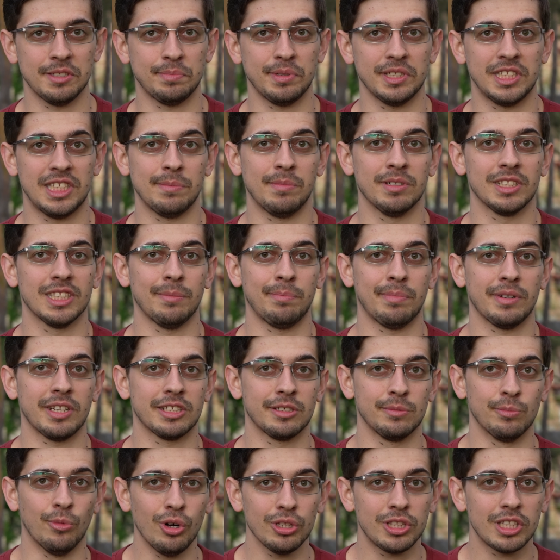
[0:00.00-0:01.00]
Спасибо за
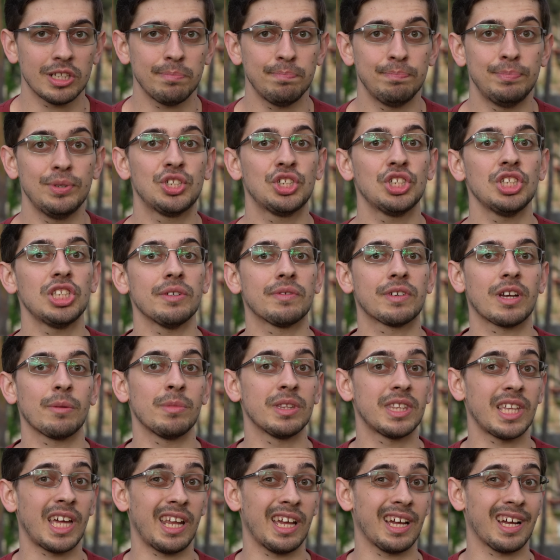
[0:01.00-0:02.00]
просмотр. Пишите в
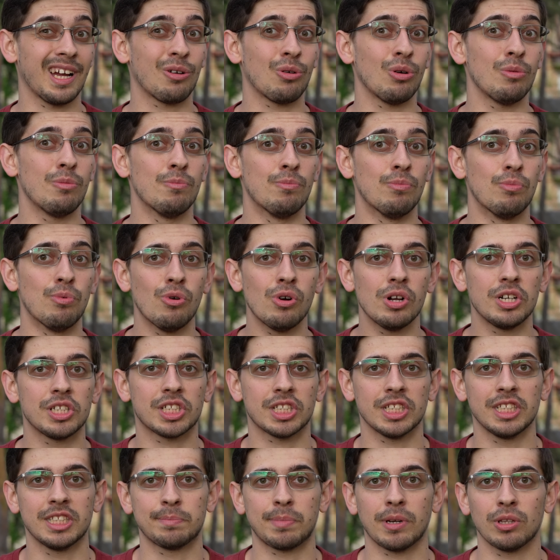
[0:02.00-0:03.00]
комментариях, какой
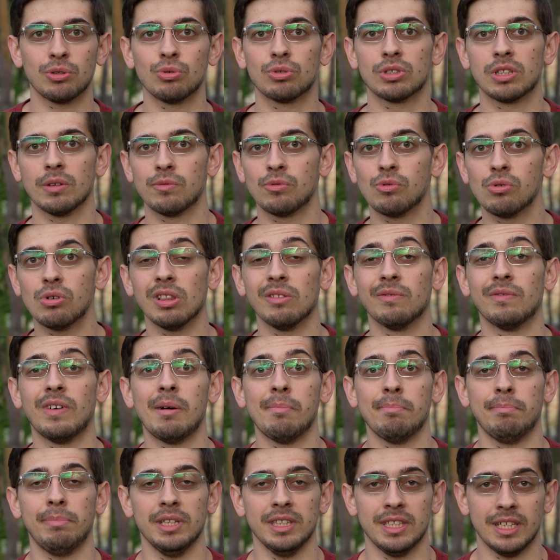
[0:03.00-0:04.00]
больше из продуктов Google
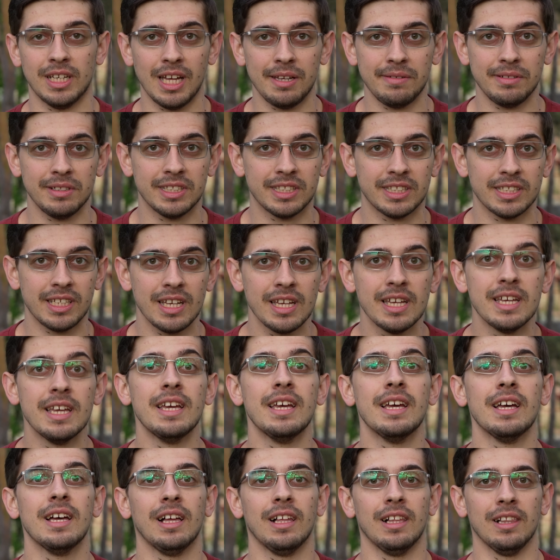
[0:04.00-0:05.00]
вам понравился.
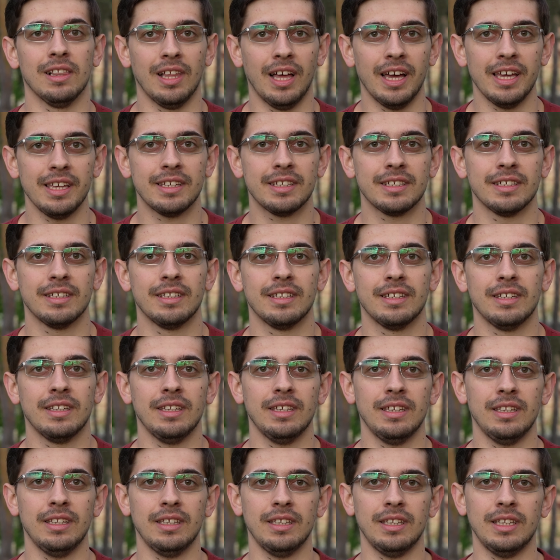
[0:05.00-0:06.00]
Лайк
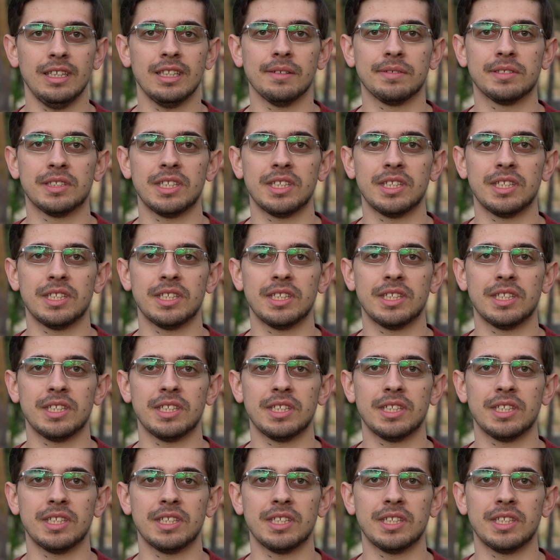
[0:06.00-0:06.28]
и до